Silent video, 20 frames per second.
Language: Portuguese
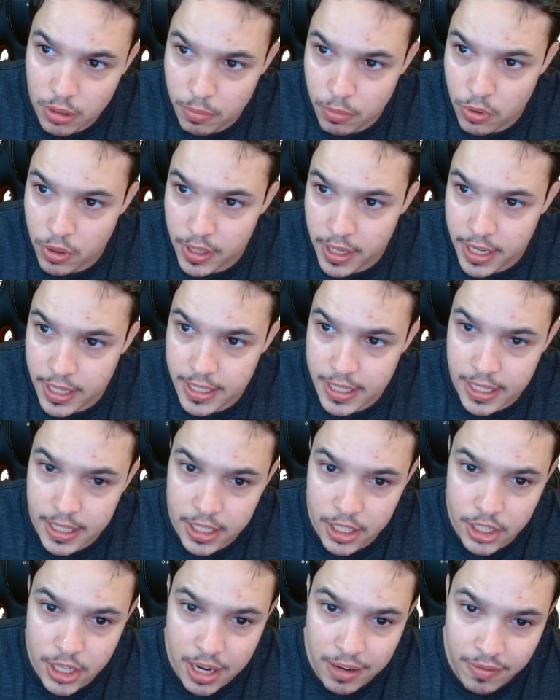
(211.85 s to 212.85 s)
porque isso
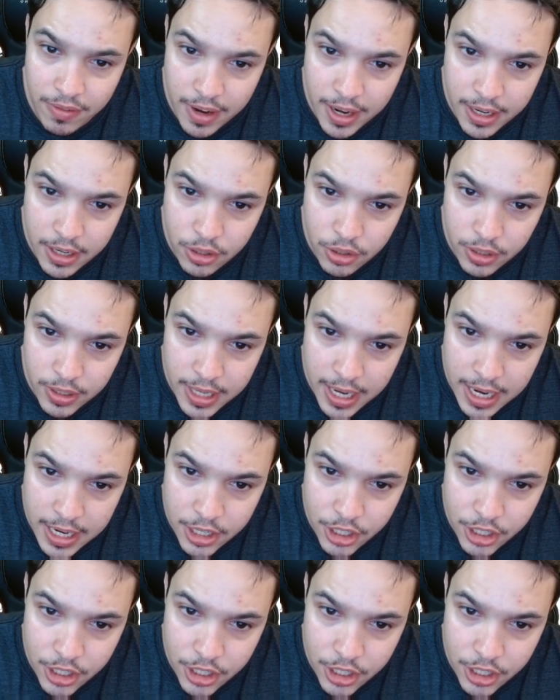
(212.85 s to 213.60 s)
aqui já vai ajudar a